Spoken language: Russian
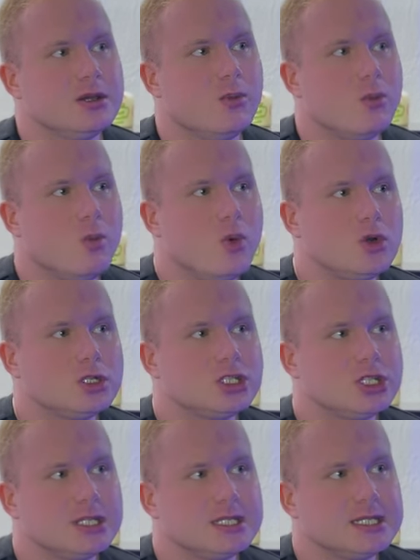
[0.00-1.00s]

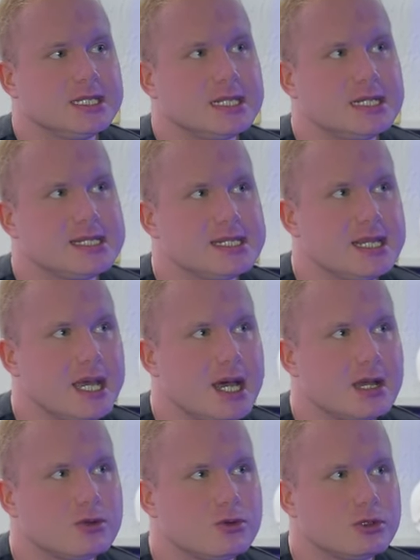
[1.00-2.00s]
можно,
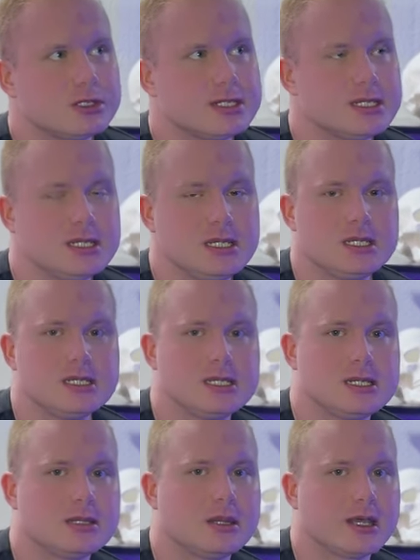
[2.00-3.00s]
нельзя
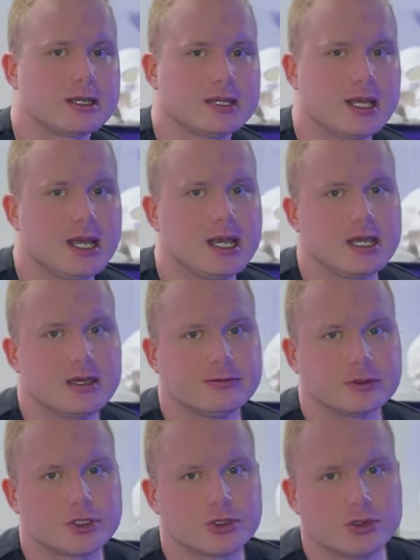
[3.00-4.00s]
курсить и так далее.
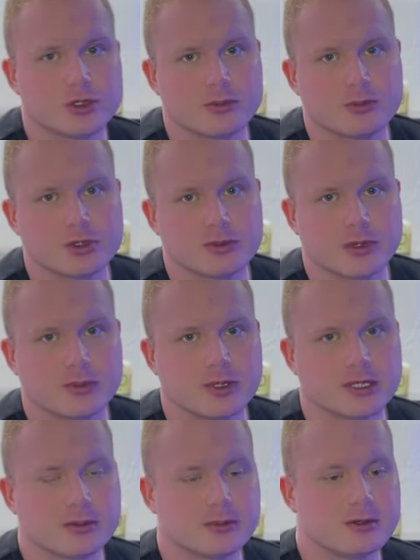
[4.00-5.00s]
Вот сегодня будем об
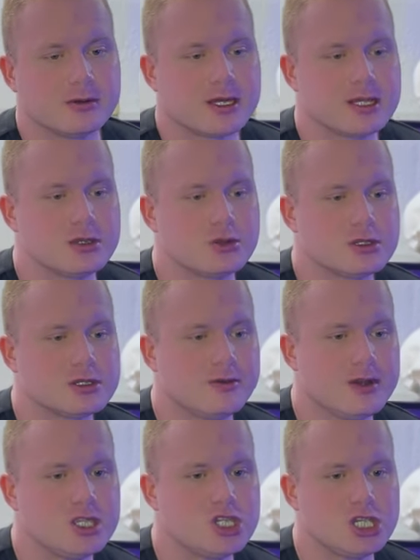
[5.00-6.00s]
этом говорить. То есть
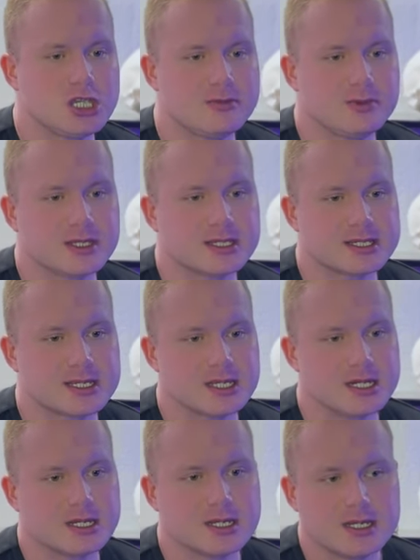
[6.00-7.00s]
в лечебных
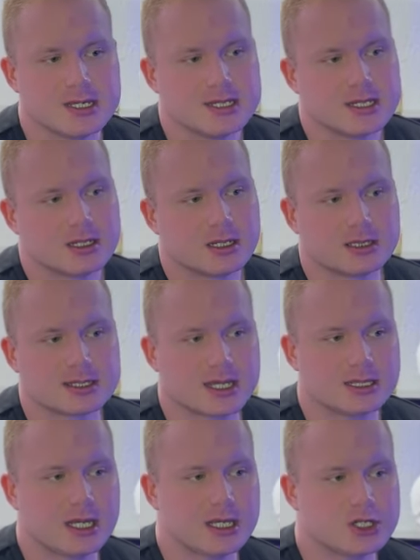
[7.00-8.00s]
целях а,
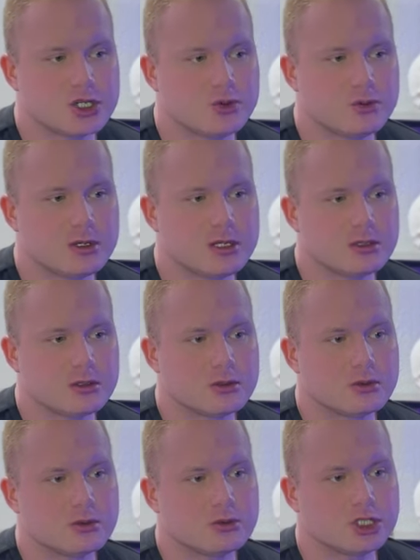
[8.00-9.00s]
задача э,
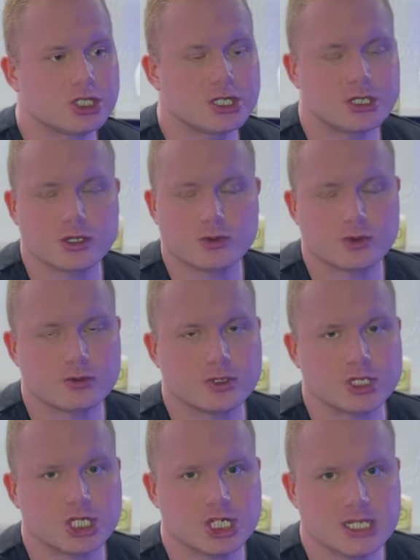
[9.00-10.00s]
улучшения
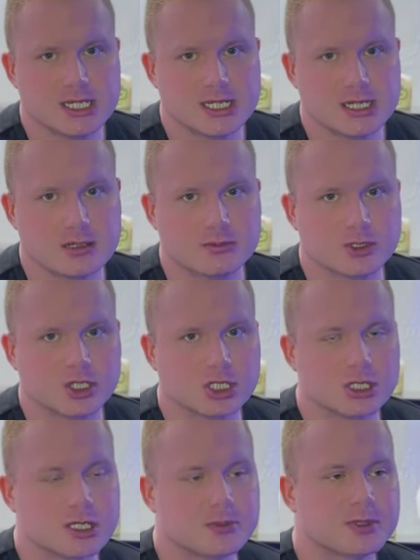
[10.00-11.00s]
уровня жизни
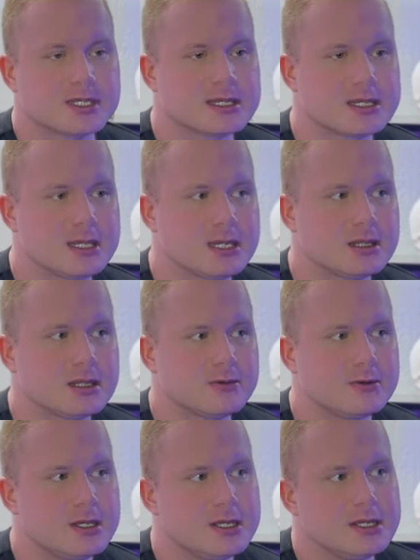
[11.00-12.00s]
пожилых пациентов